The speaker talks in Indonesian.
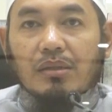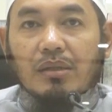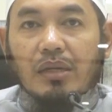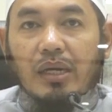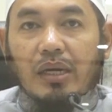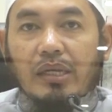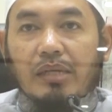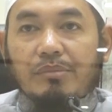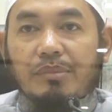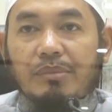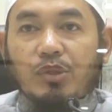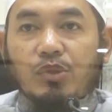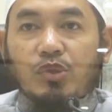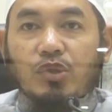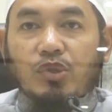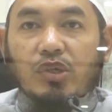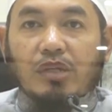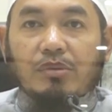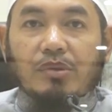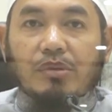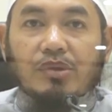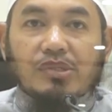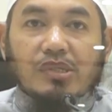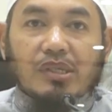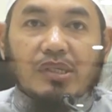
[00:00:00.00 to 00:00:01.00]
Ini menunjukkan
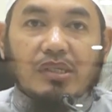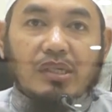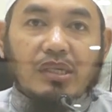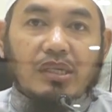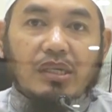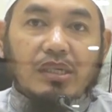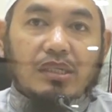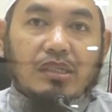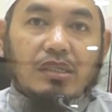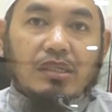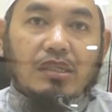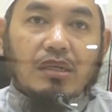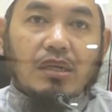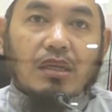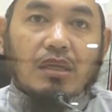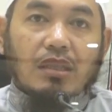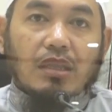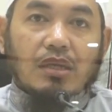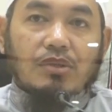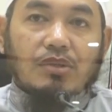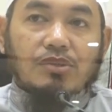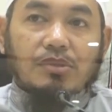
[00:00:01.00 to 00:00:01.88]
bahwasanya Allah